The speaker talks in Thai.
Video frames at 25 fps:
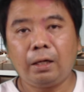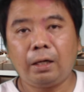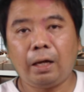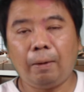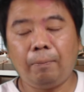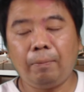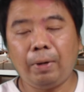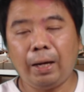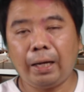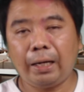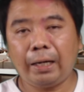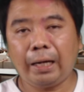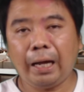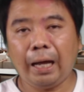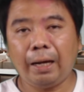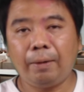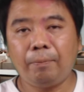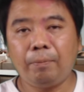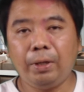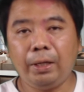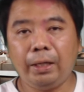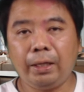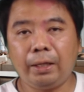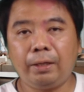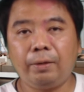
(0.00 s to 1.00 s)
กำลังการ
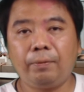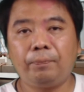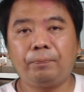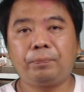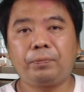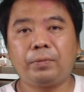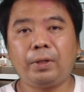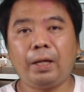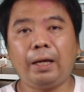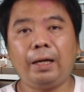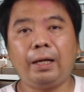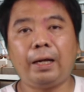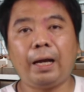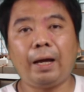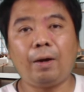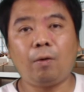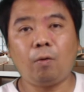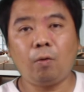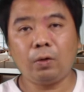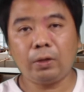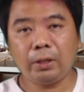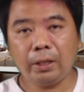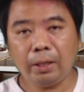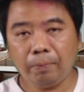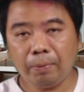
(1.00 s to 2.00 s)
ผลิตในอนาค
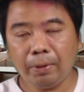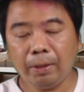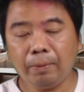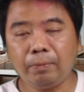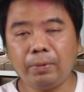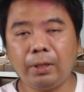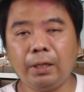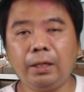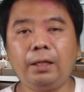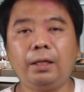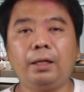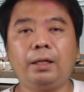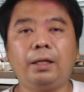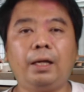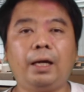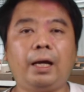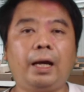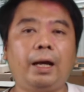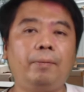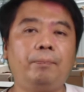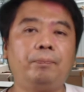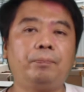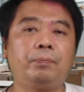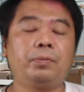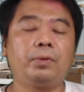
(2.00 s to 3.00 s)
ตที่เพิ่มขึ้นนะค
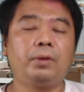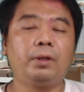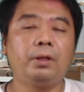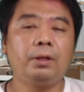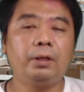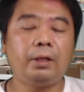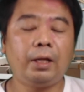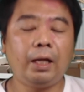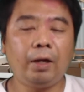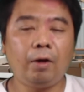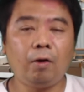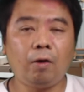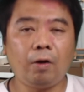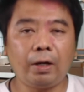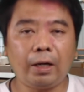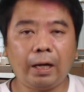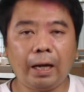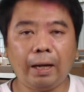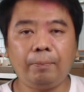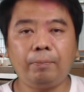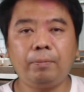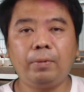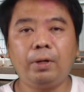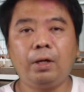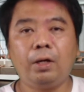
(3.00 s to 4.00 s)
รับ แน่นอนค
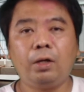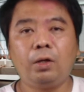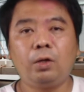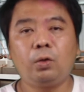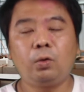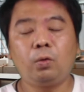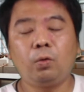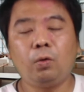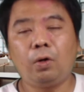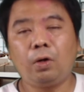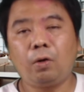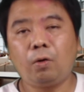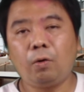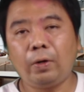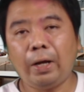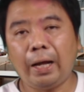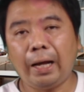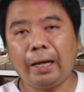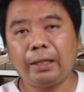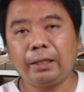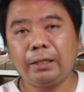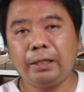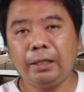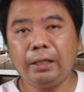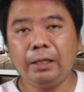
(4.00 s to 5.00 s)
รับตัวโกดั
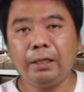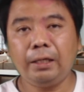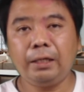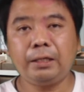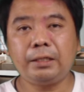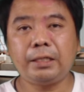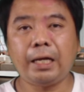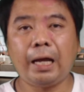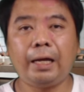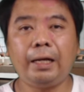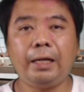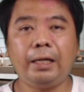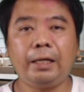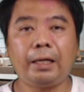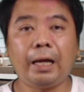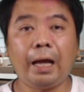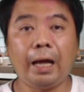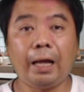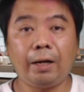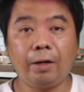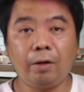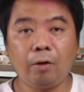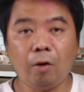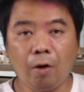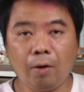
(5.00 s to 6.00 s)
งที่ใช้ในกา
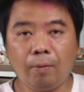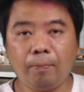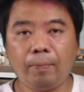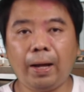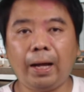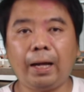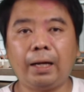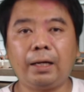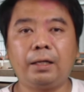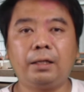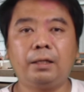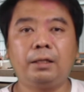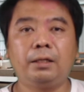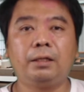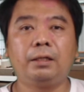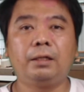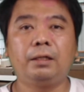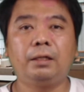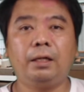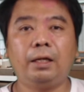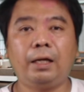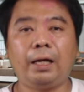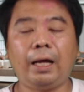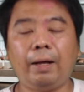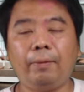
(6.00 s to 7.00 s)
รดองผัก
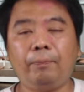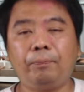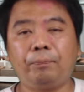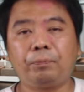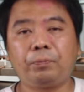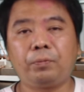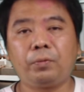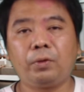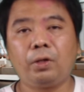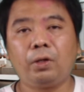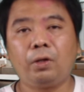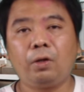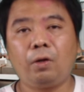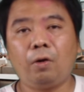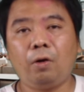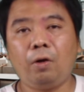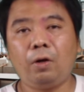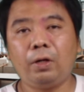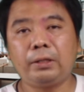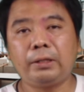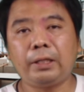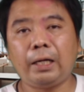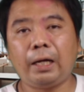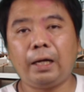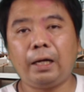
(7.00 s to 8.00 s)
นะครับ ก็
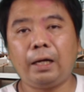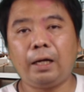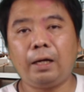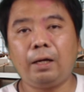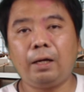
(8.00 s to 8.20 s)
จะ